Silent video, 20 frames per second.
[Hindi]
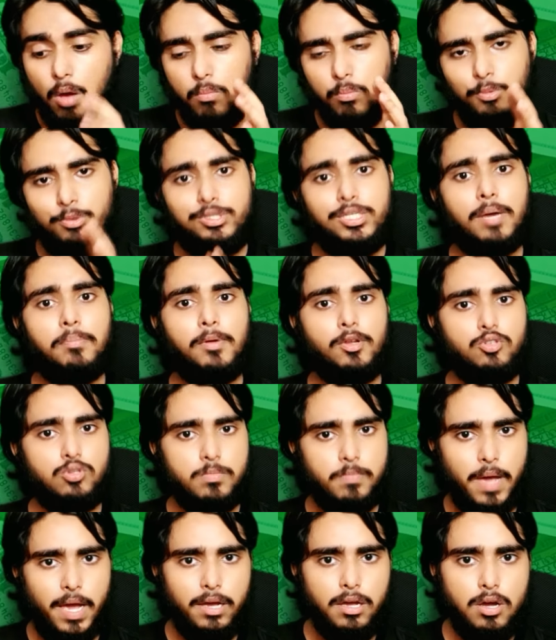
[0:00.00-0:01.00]
मुझे अपना जो
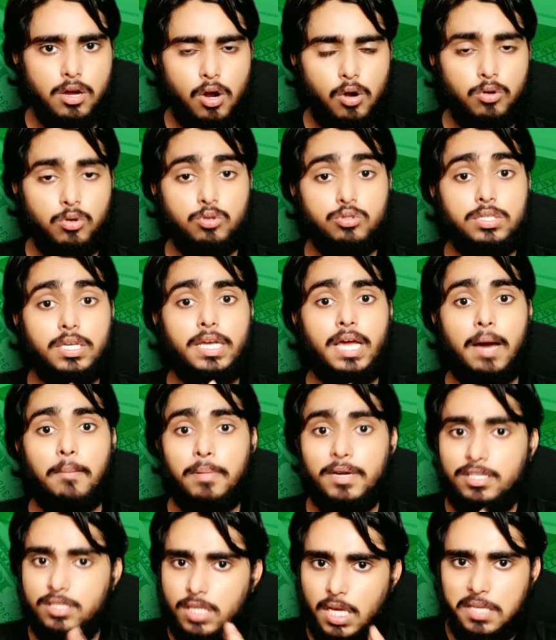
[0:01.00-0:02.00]
बैंक अकाउंट है उसे यहाँ
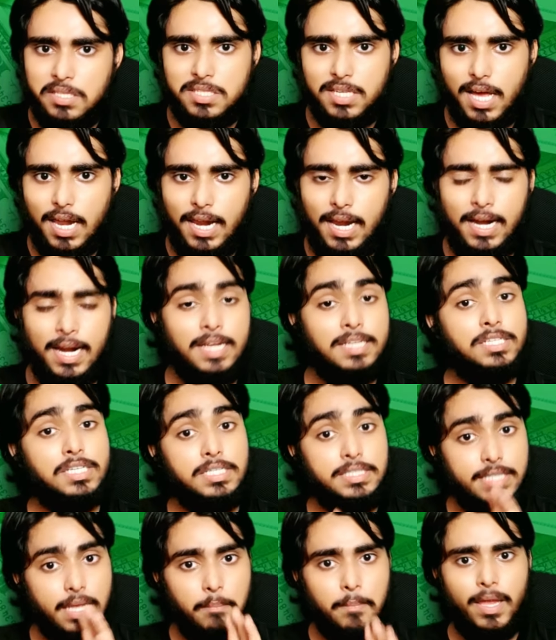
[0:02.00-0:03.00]
पर चेंज कर लेना
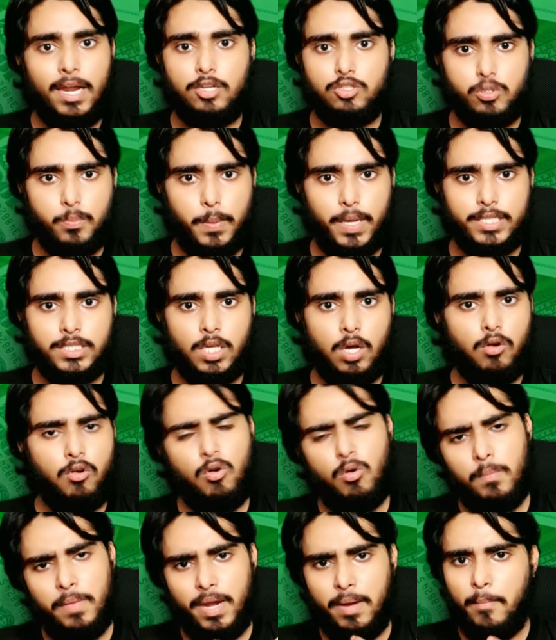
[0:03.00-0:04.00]
चाहिए तब मेरा जो पैसा होगा
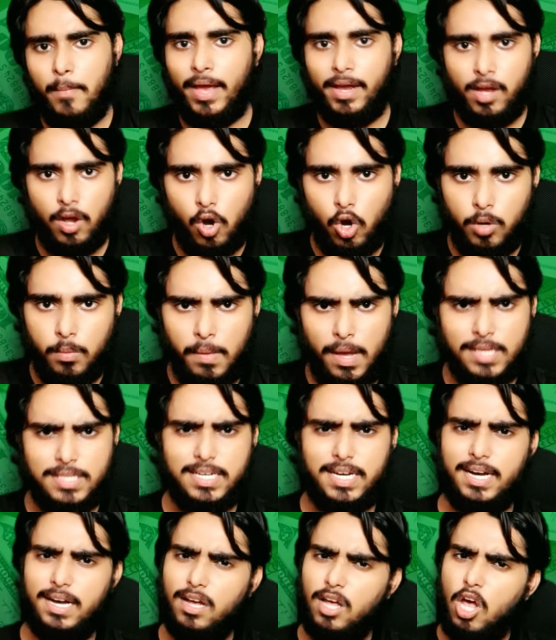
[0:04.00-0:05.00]
वो मेरे बैंक अकाउंट में आ
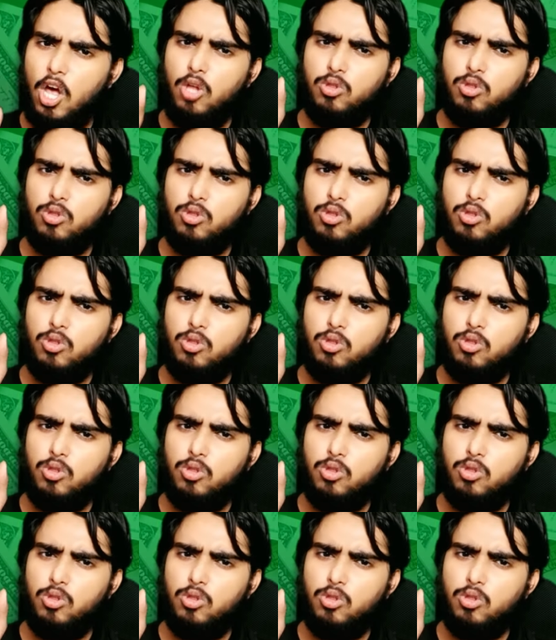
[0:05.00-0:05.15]
जाएगा